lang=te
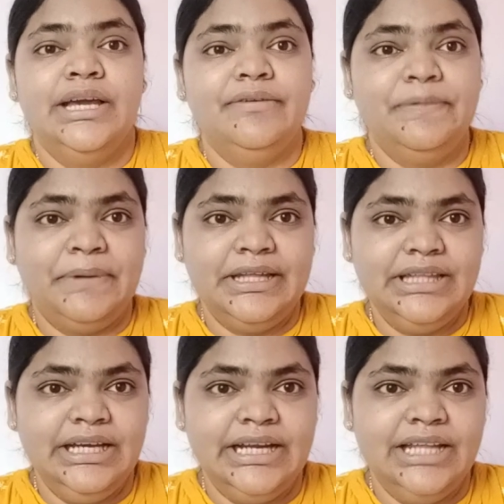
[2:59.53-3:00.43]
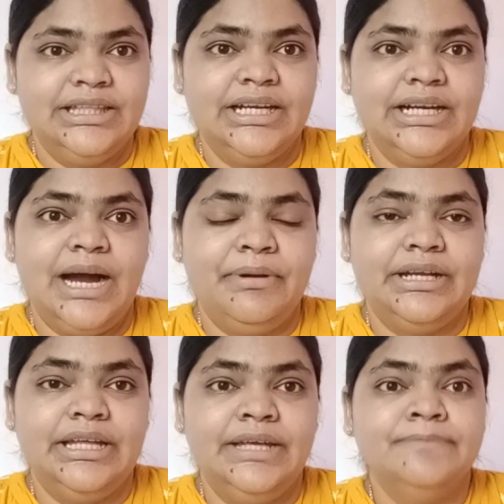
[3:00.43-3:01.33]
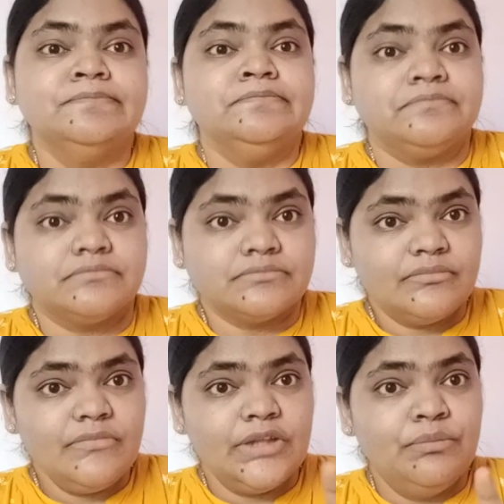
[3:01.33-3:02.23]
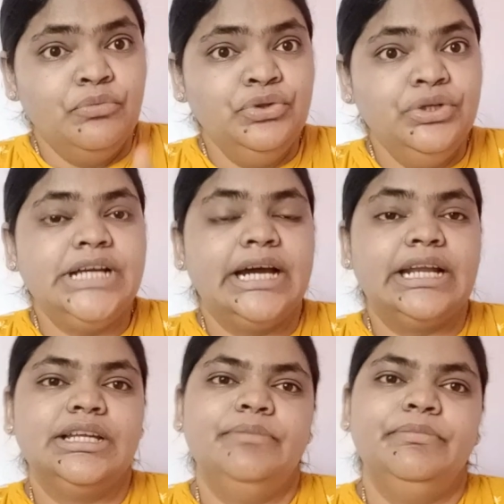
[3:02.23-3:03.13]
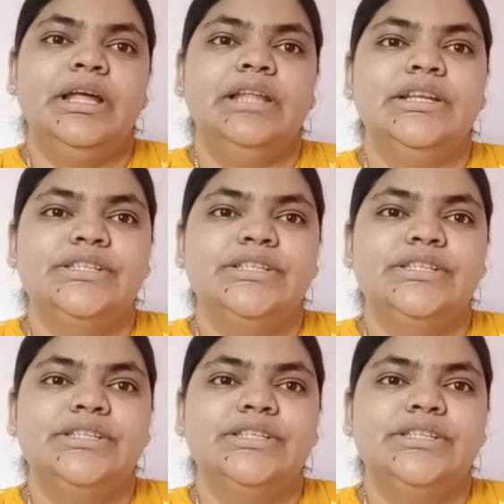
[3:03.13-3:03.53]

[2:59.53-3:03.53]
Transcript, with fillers: విపరీతంగా ఏడతారు కాబట్టి ముందు జాగ్రత్తగా మీరందరూ